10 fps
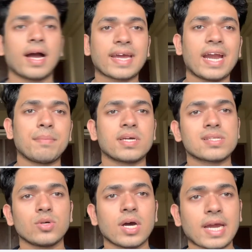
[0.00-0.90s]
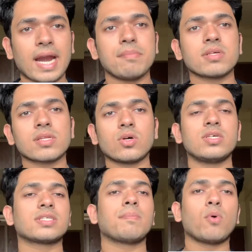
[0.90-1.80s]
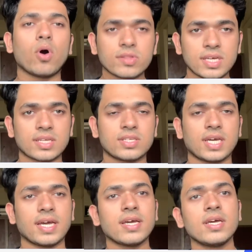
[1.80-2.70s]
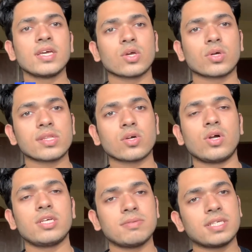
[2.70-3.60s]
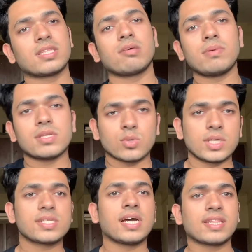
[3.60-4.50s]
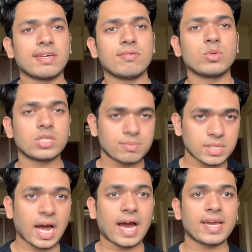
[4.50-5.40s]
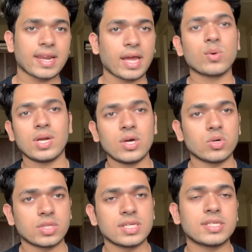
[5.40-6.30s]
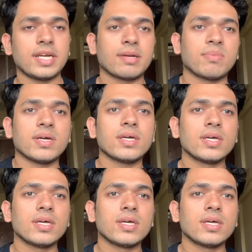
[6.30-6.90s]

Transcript: अकेडमिक्स तो अकेडमिक्स इस कॉलेज का बहुत ही अच्छा है क्योंकि इस कॉलेज में जितने भी स्टूडेंट्स जाते हैं वो मुझसे सबसे हायर रैंक वाले होते हैं स्टेट में